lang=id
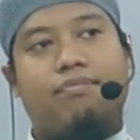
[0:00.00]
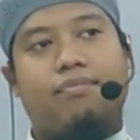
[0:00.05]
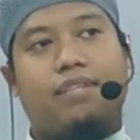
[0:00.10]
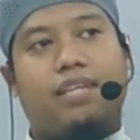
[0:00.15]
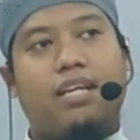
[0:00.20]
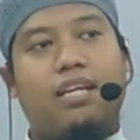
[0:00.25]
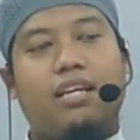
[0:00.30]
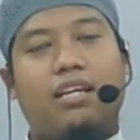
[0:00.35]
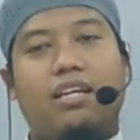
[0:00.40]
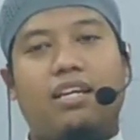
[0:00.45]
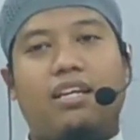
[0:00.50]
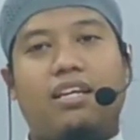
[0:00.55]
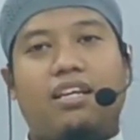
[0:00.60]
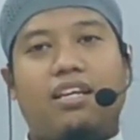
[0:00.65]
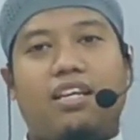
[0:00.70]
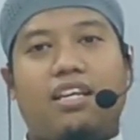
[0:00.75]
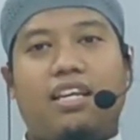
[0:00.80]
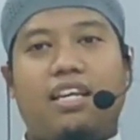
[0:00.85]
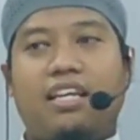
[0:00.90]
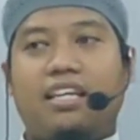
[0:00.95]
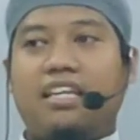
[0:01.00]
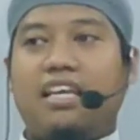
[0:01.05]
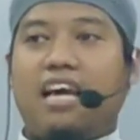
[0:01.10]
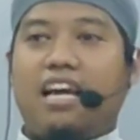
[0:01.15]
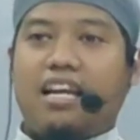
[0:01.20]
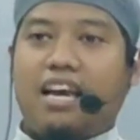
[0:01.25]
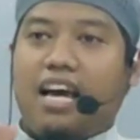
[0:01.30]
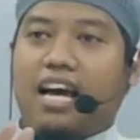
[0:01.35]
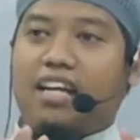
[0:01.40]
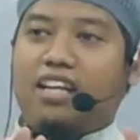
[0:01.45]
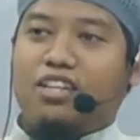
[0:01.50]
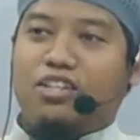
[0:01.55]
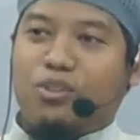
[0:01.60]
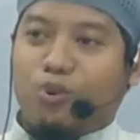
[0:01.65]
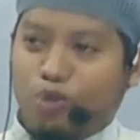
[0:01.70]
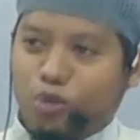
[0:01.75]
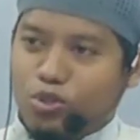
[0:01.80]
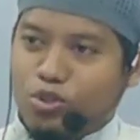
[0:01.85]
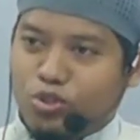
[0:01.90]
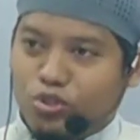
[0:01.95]
ya ini ada hadis
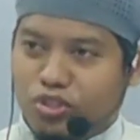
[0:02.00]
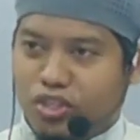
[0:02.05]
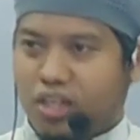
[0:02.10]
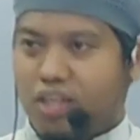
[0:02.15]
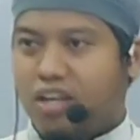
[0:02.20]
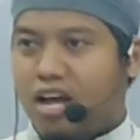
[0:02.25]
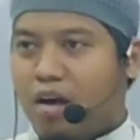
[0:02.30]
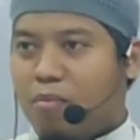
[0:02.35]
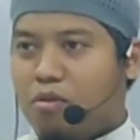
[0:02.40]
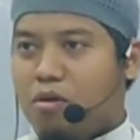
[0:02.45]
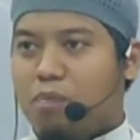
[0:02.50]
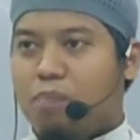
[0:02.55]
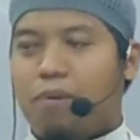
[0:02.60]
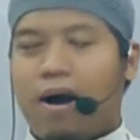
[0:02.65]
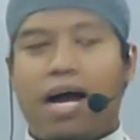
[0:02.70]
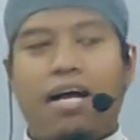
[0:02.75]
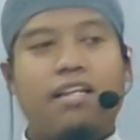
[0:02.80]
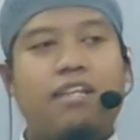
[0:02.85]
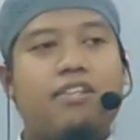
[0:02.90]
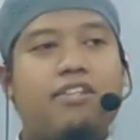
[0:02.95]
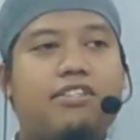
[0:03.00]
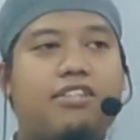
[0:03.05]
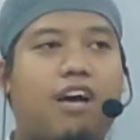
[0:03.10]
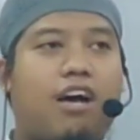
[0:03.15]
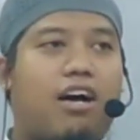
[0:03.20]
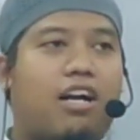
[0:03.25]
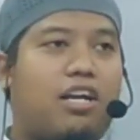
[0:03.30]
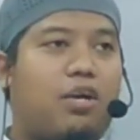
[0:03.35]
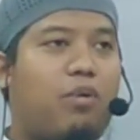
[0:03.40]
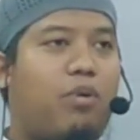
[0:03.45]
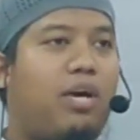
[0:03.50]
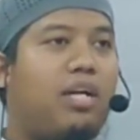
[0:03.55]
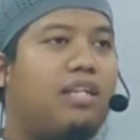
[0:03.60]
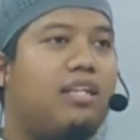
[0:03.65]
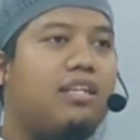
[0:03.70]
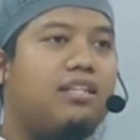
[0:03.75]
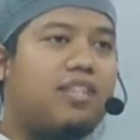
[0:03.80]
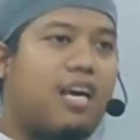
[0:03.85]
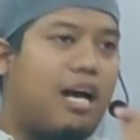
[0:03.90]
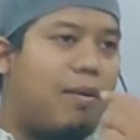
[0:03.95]
khusus dari Nabi panjang
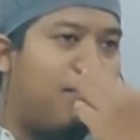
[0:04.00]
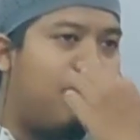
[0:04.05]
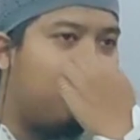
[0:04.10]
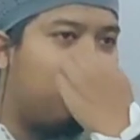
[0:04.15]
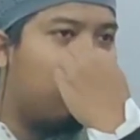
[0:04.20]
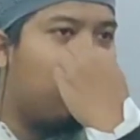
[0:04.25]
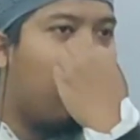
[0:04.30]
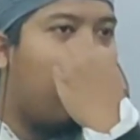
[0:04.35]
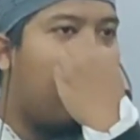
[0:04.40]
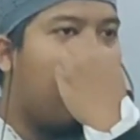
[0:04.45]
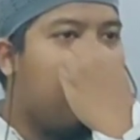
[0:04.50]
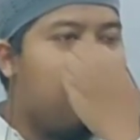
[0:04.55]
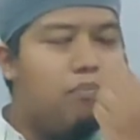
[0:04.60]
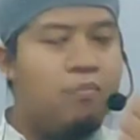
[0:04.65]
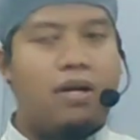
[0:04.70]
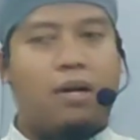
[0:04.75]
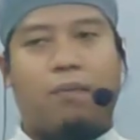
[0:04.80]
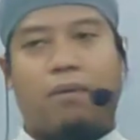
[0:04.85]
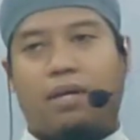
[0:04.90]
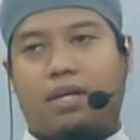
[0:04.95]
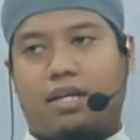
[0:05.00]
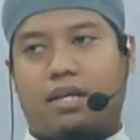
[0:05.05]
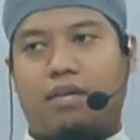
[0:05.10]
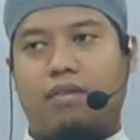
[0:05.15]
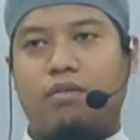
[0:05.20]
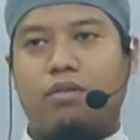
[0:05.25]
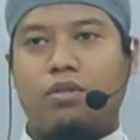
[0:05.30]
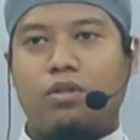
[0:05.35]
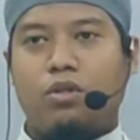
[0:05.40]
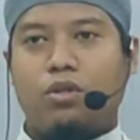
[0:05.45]
riwayatnya sahabat Suhaib namanya